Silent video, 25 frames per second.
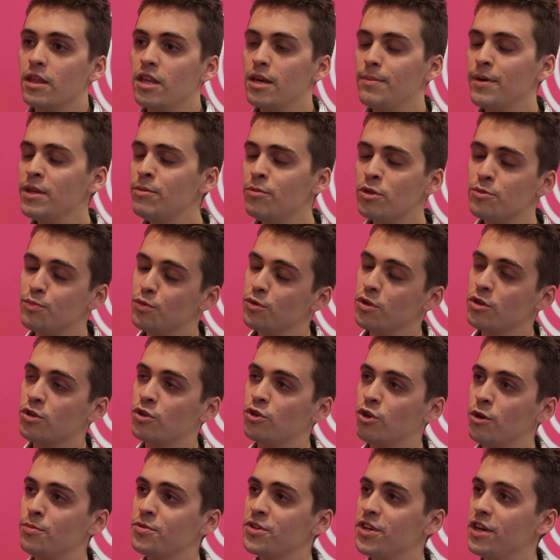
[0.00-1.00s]
Il n'y a pas de mode
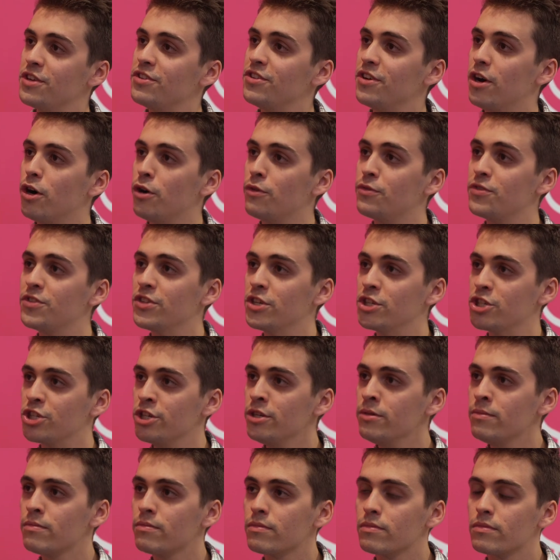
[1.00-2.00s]
coop qui a été
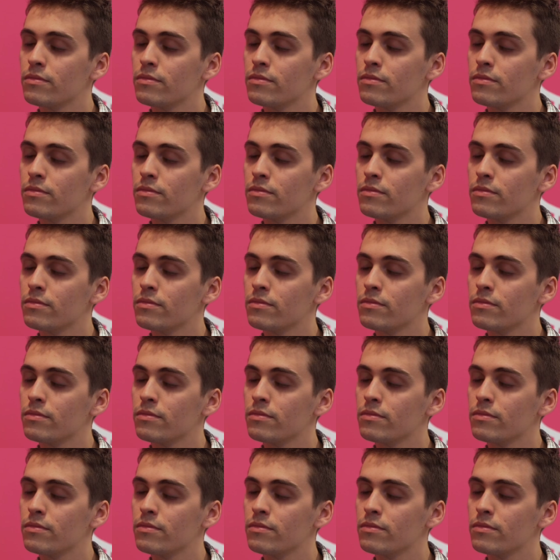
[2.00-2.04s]
envisagé.